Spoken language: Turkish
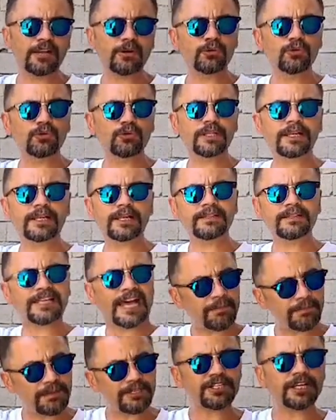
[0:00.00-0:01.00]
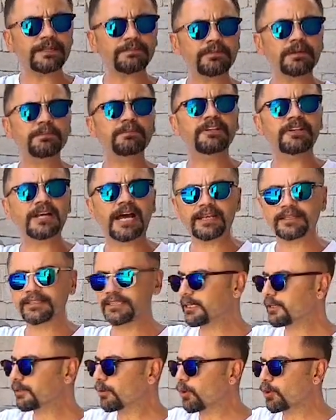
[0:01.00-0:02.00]
uygulanan derme çatma bir ray
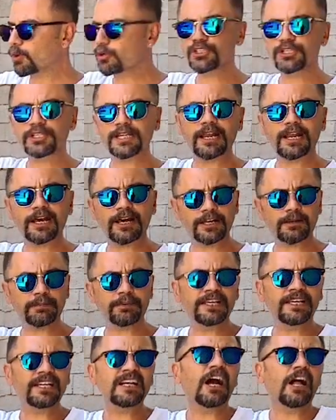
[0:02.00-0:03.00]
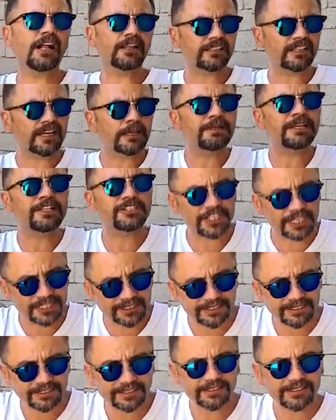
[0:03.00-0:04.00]
değil. Orijinal arabayı
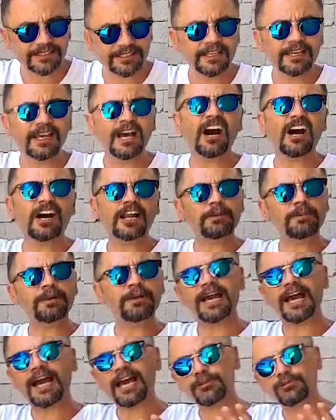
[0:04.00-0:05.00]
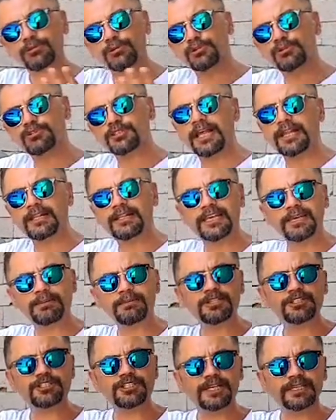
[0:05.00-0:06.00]
kaldırabilecek, arabayı her türlü
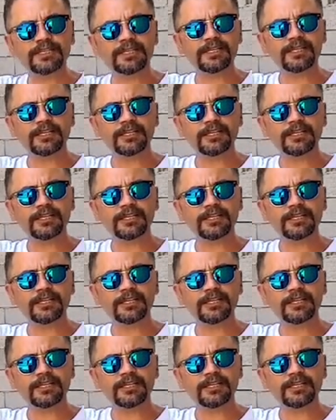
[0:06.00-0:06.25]
sallayabilecek